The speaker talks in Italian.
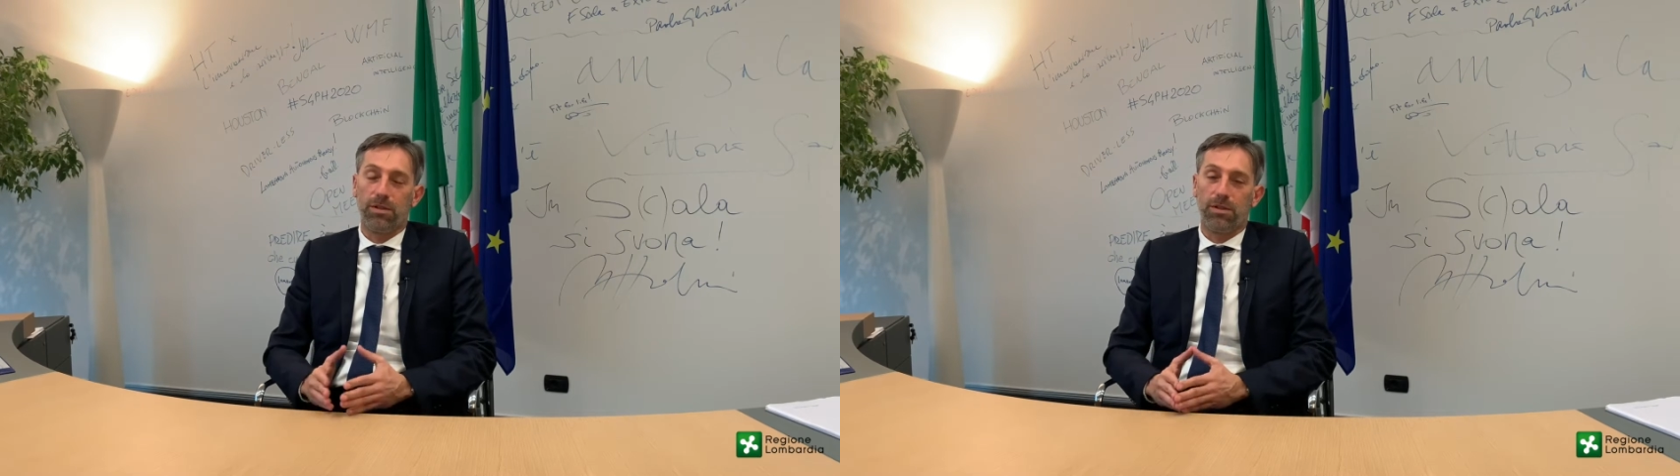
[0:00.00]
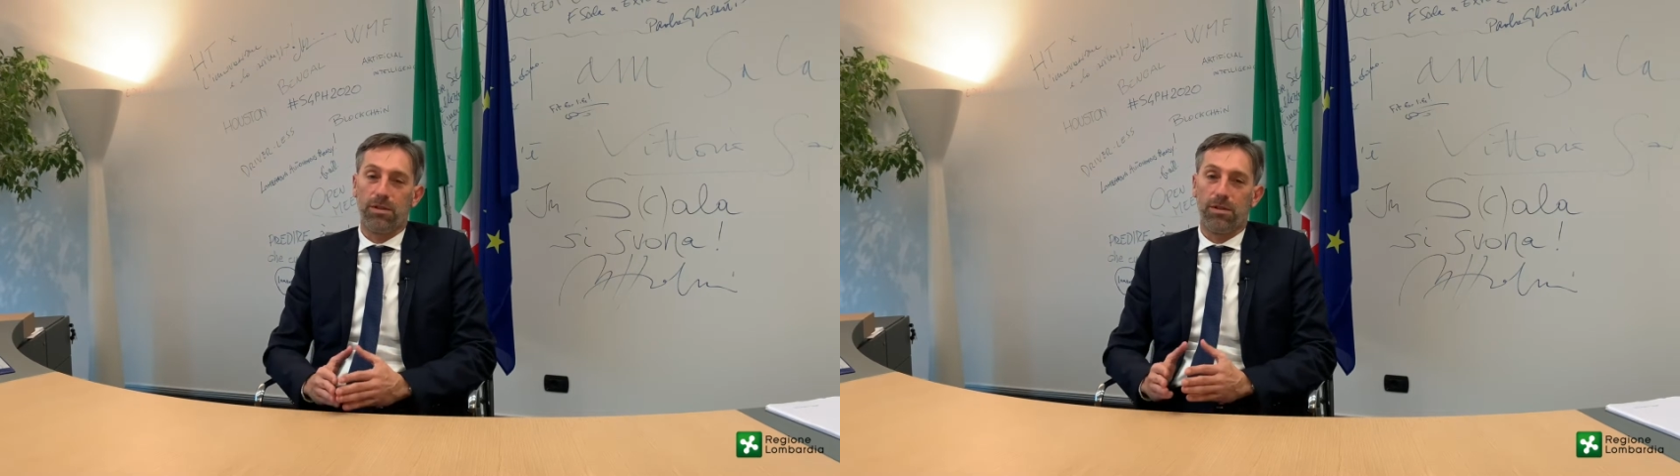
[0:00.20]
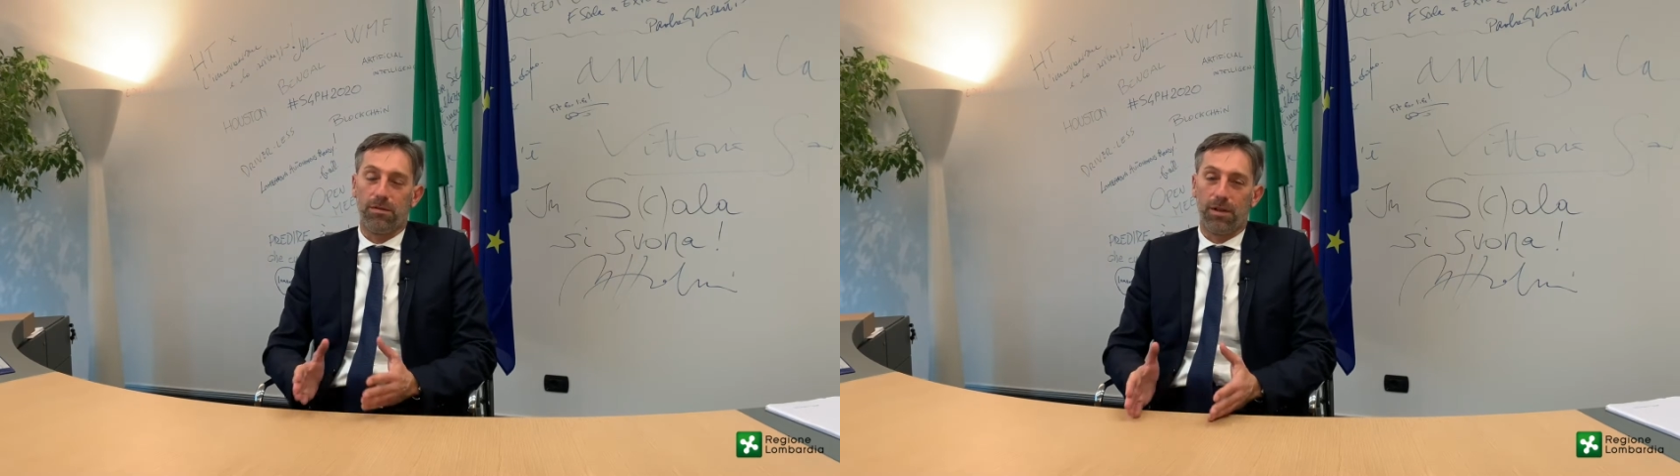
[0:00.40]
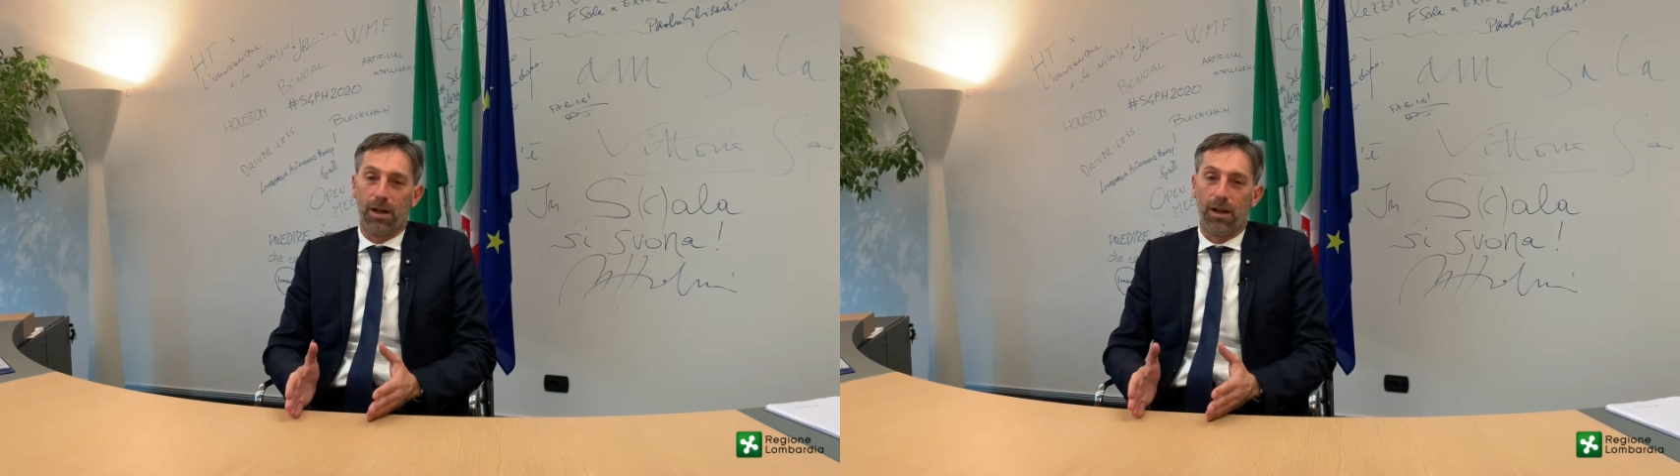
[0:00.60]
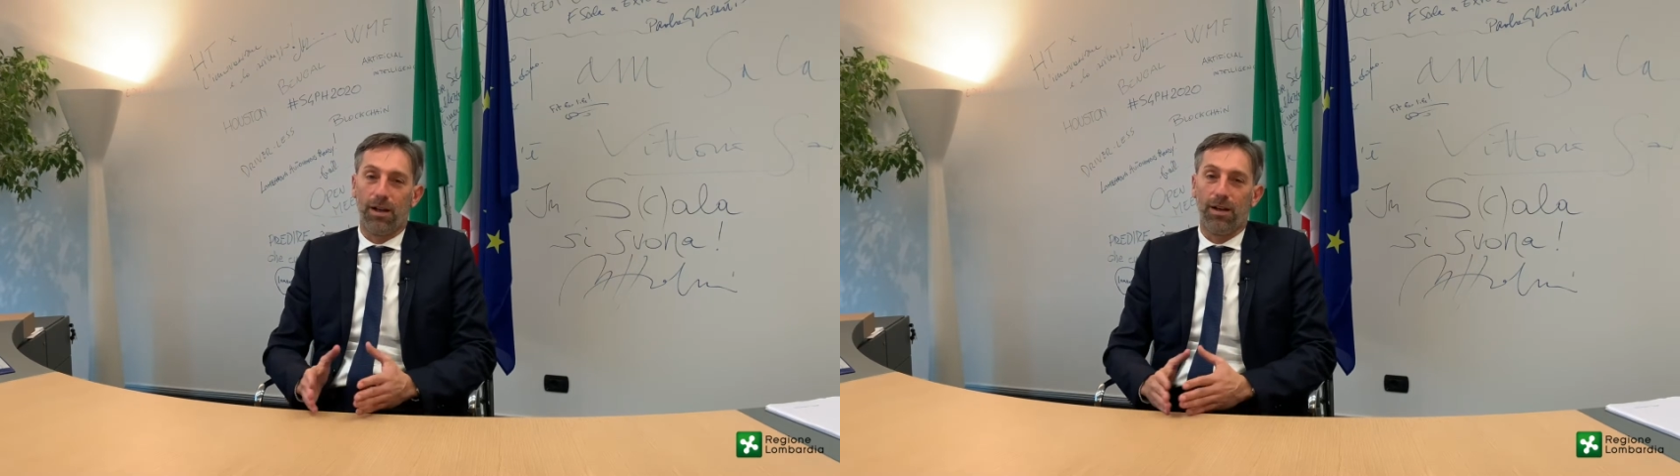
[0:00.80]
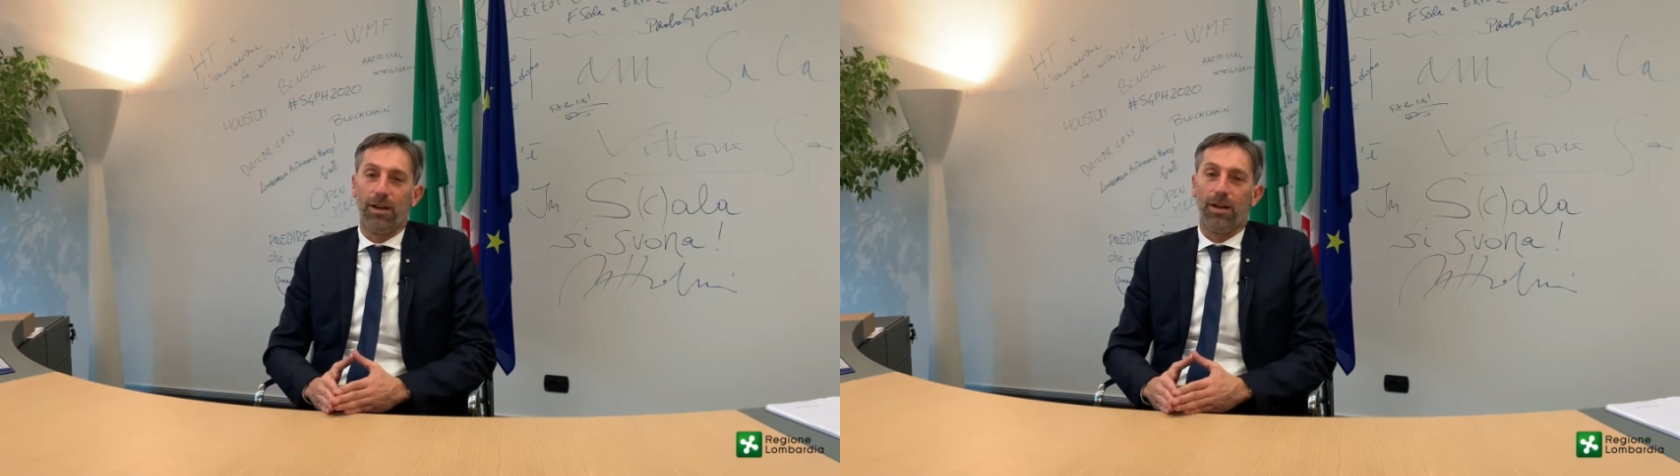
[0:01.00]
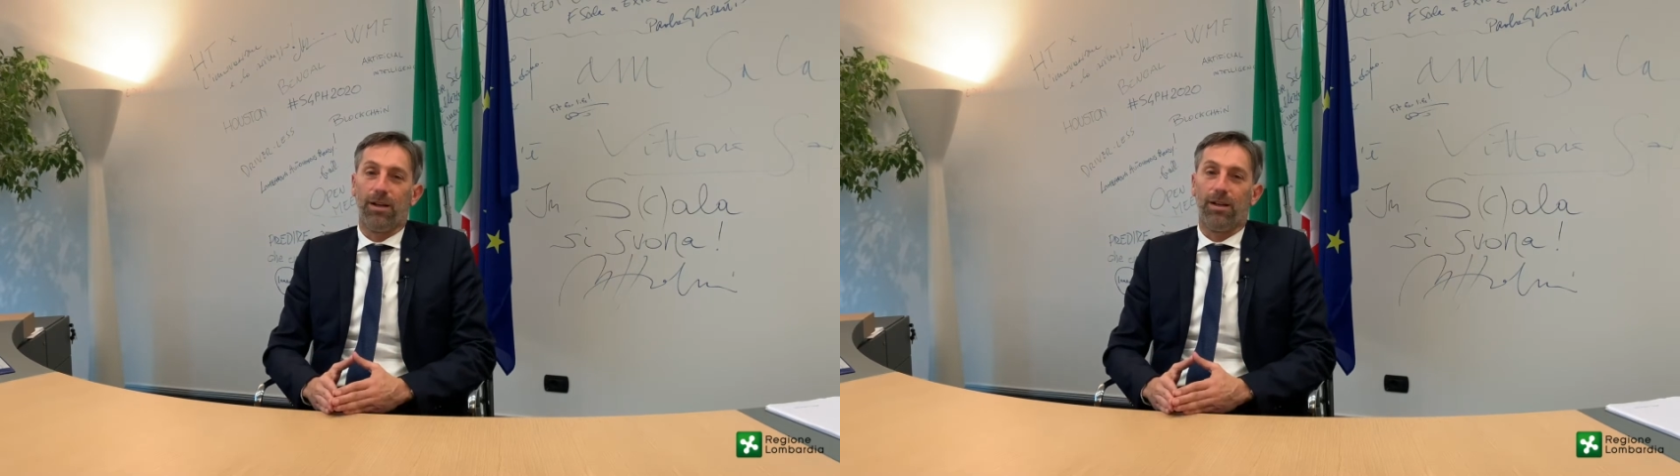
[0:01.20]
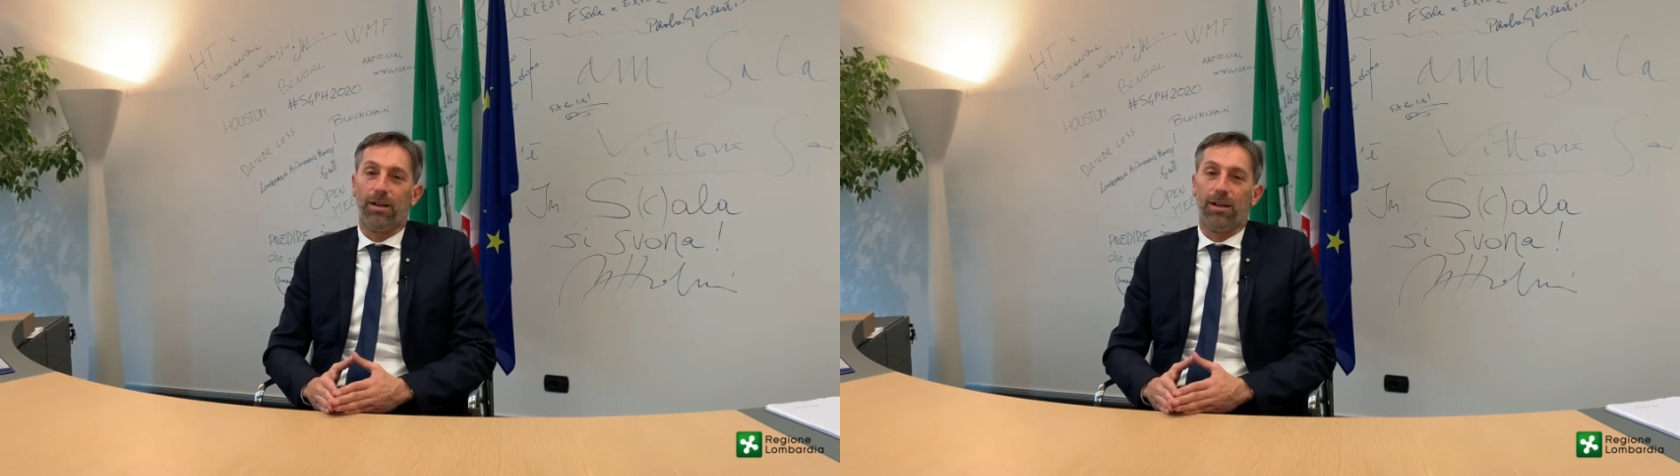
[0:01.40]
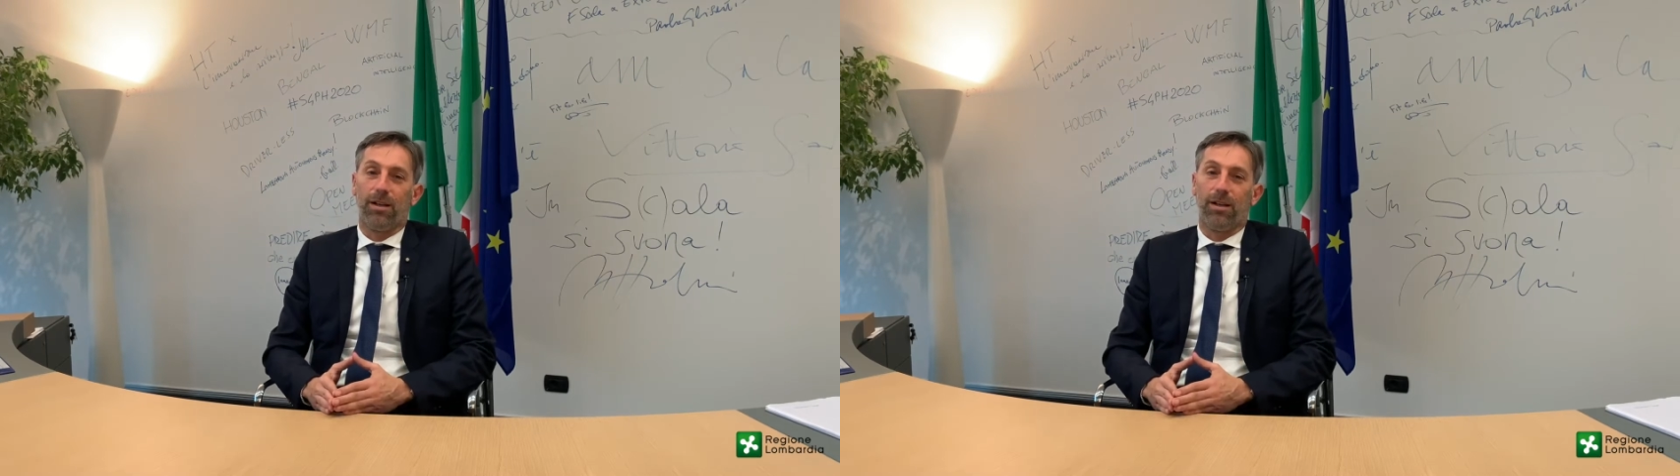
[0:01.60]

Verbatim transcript: significa eh,